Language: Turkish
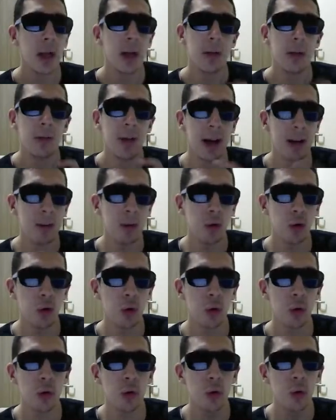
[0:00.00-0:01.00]
vermiş
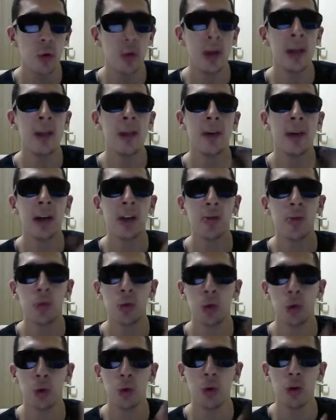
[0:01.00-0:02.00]
olduğunuz coin ve açmış
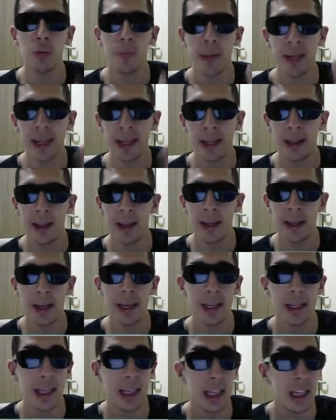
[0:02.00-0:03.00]
olduğunuz paket
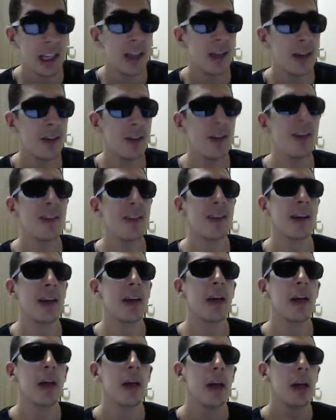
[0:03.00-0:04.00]
değeri. İkincisi
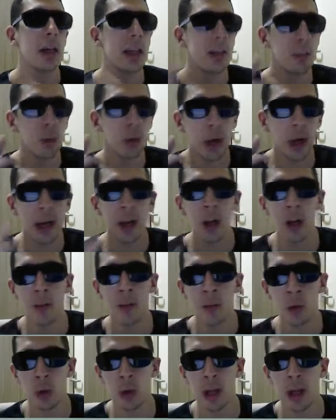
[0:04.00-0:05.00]
ise ki bu en
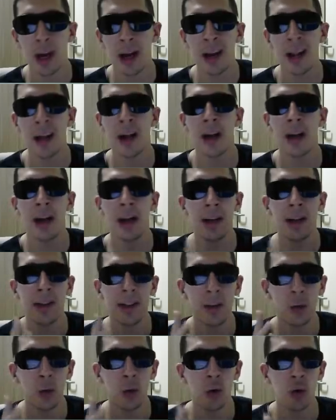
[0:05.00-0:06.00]
önemli nokta hala
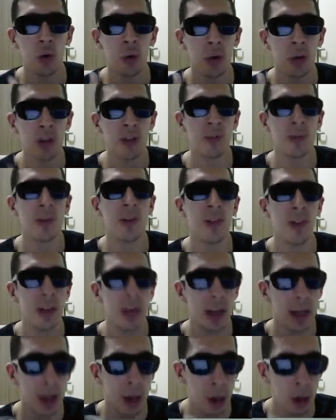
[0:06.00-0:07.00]
hayalinizdeki oyunculara ulaşmanız için
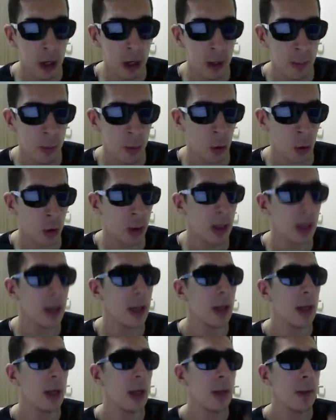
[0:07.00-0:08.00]
en önemli
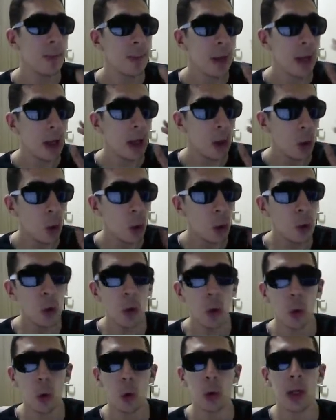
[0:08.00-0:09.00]
nokta
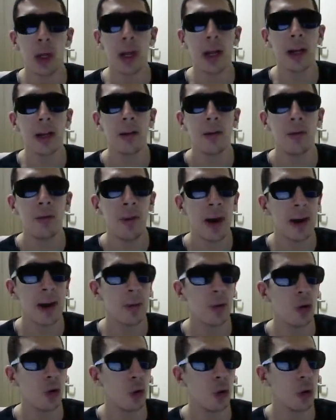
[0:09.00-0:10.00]
ödül olarak
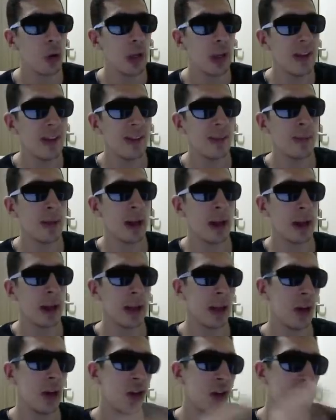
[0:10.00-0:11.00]
vermiş olduğu isimler
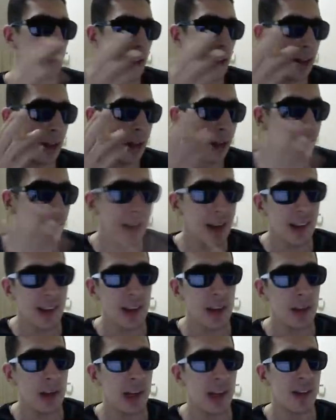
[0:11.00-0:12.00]
arkadaşlar. Bakın La Liga
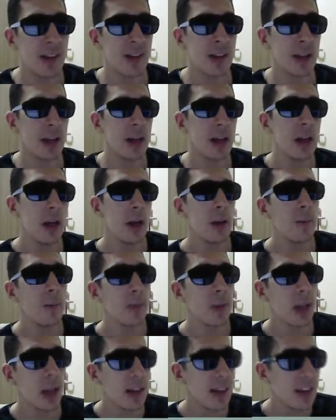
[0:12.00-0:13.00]
SBC'sinde
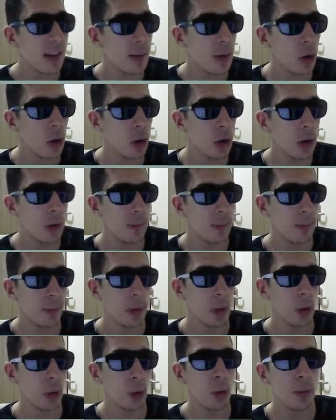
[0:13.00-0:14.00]
Casemiro,
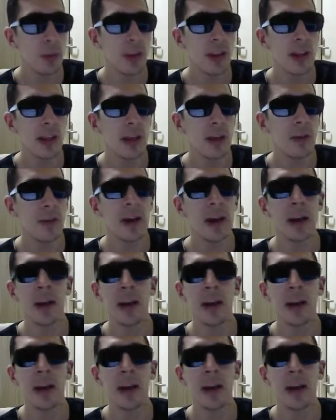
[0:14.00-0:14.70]
Umtiti veya